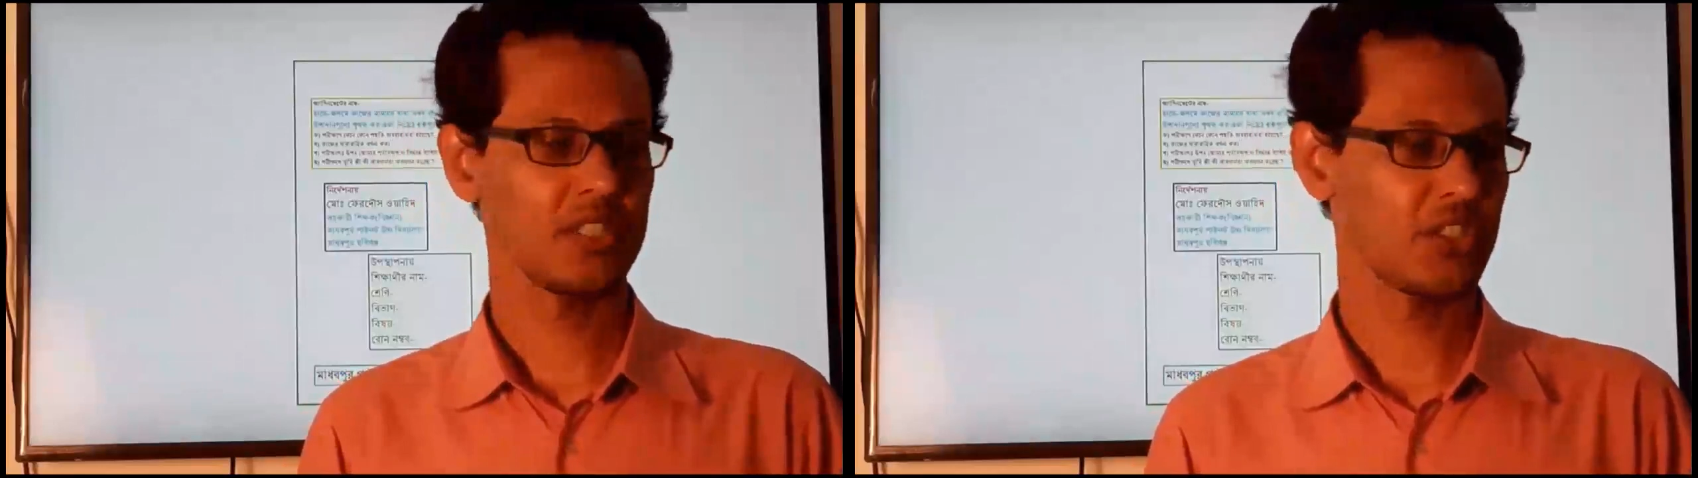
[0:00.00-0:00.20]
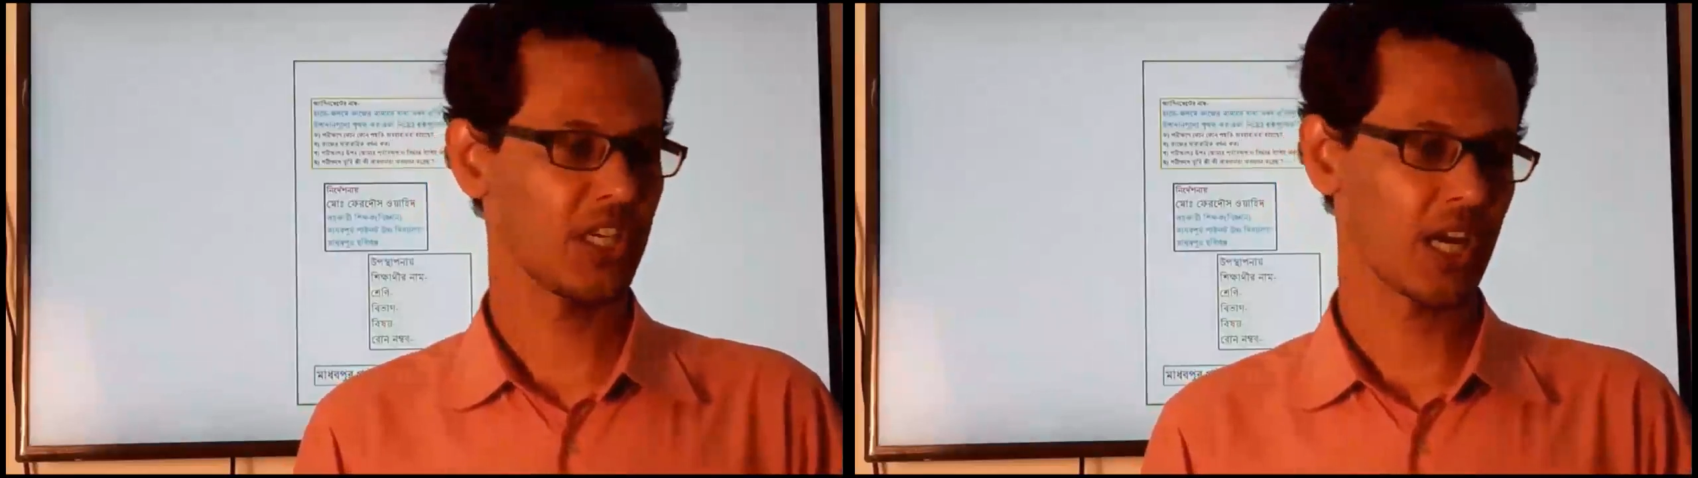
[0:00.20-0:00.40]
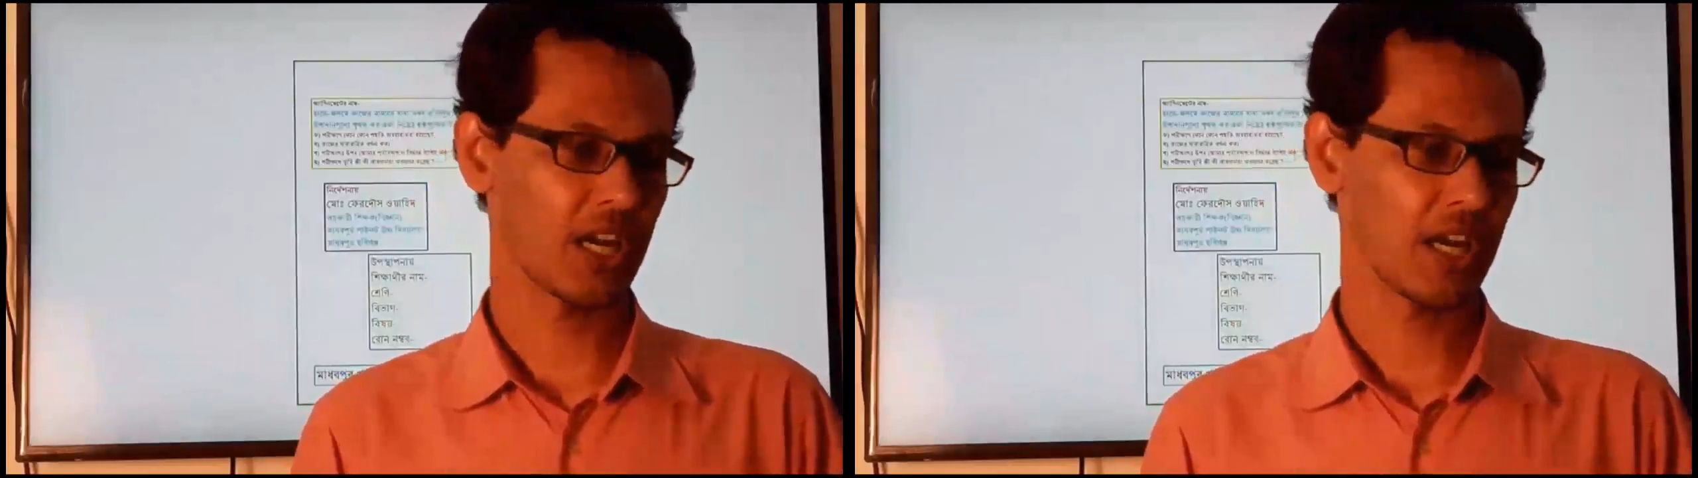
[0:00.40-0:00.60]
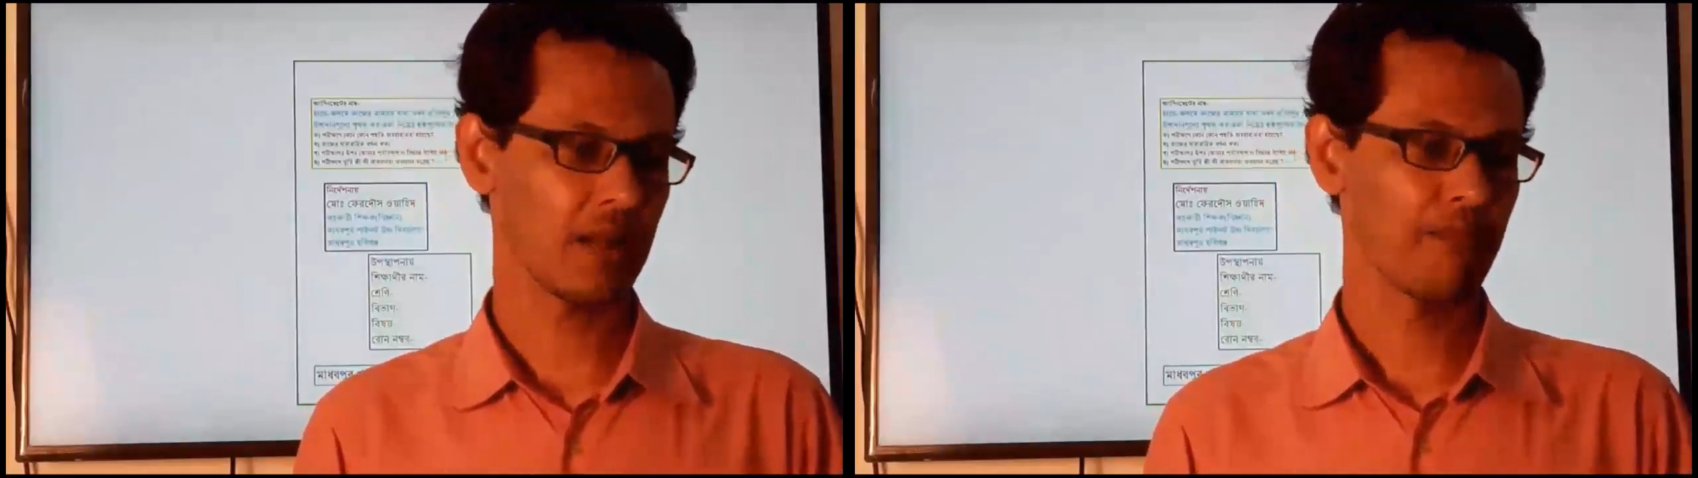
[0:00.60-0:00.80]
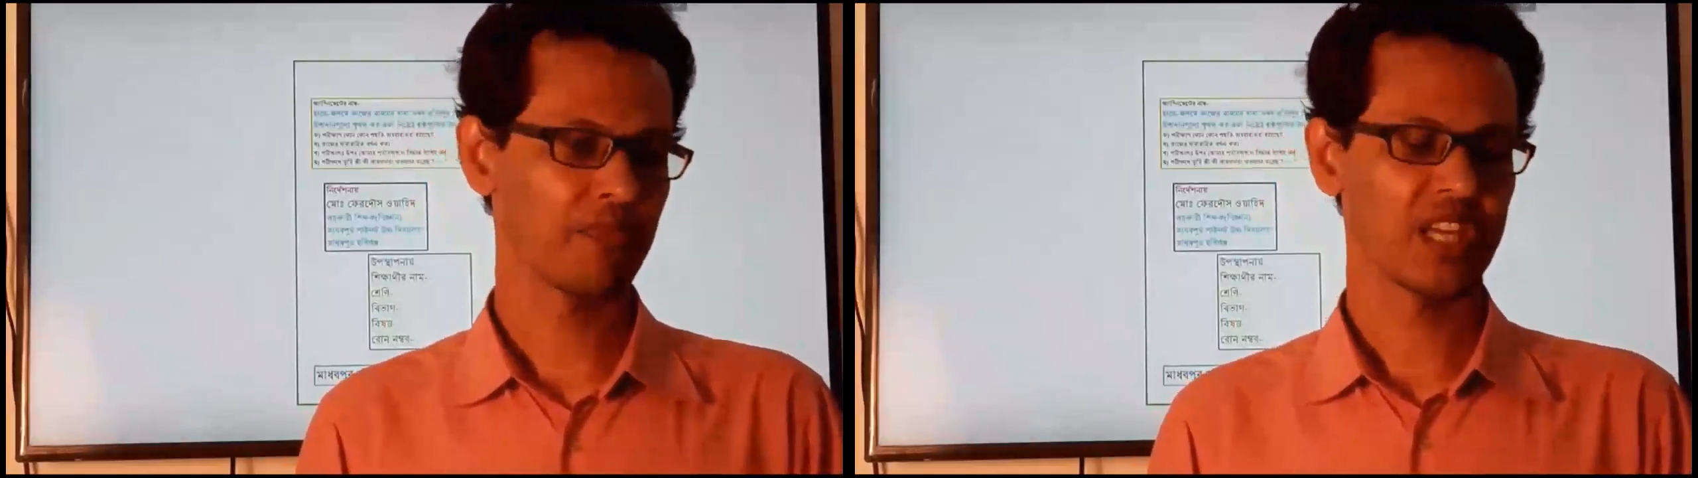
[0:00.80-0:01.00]
ঠিকানা
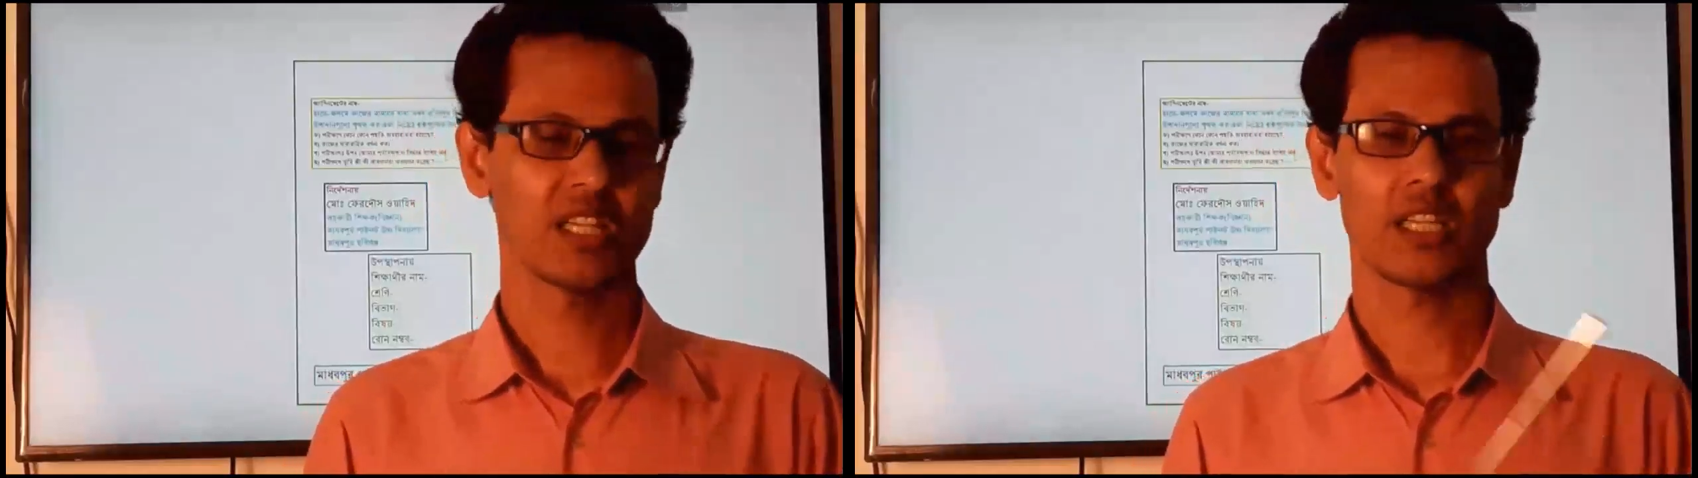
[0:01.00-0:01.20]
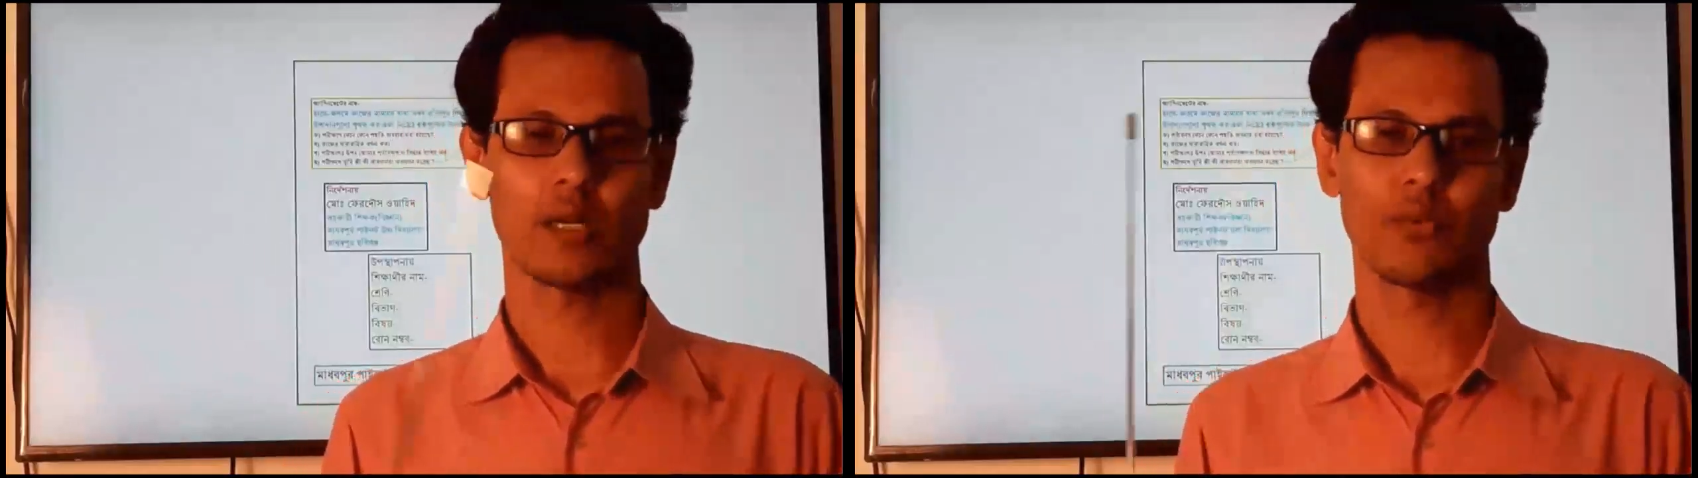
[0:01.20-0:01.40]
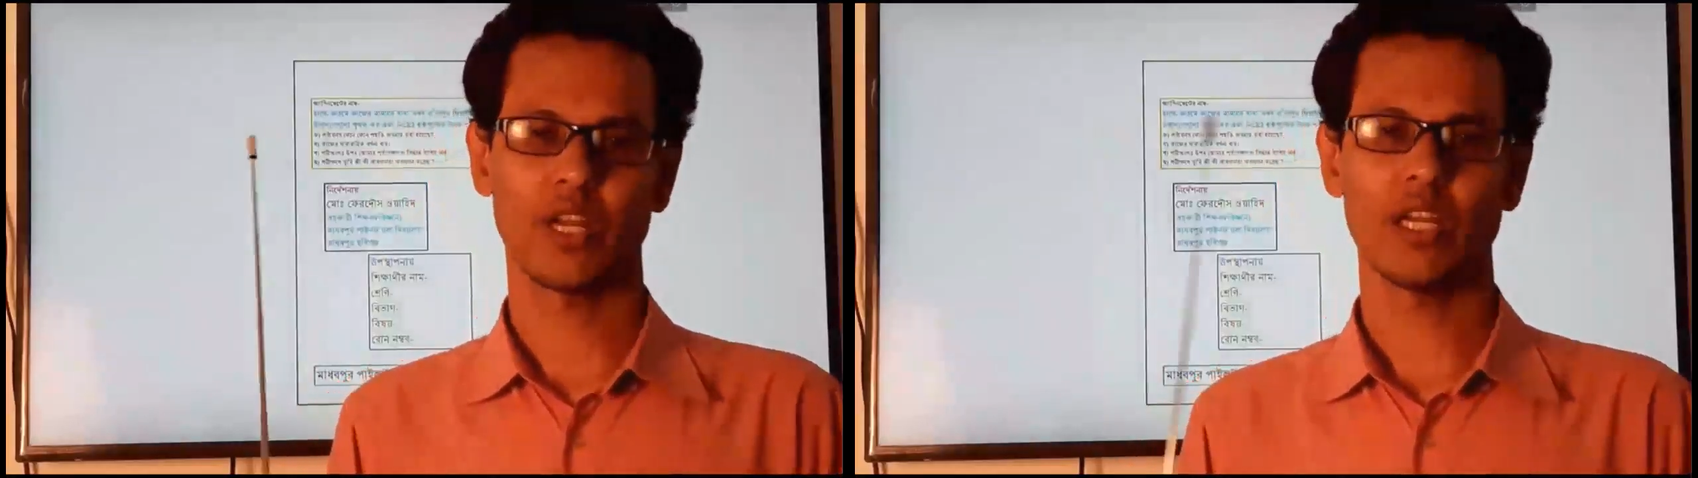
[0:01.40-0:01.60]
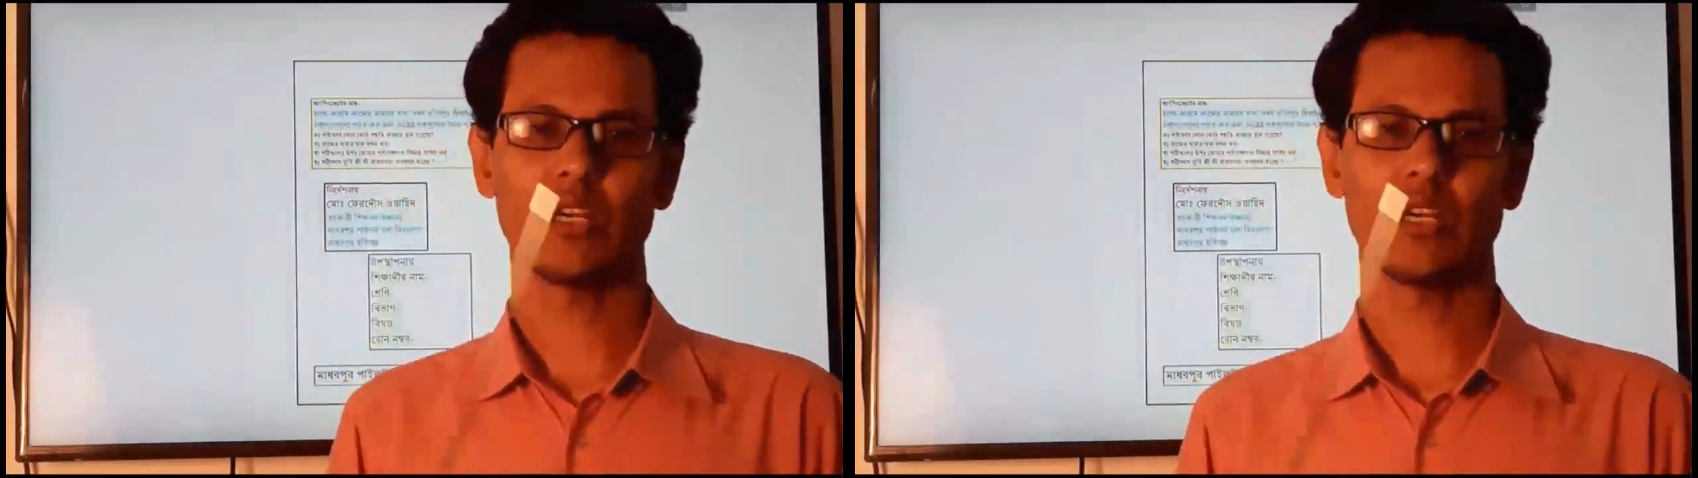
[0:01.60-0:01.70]
তারপরে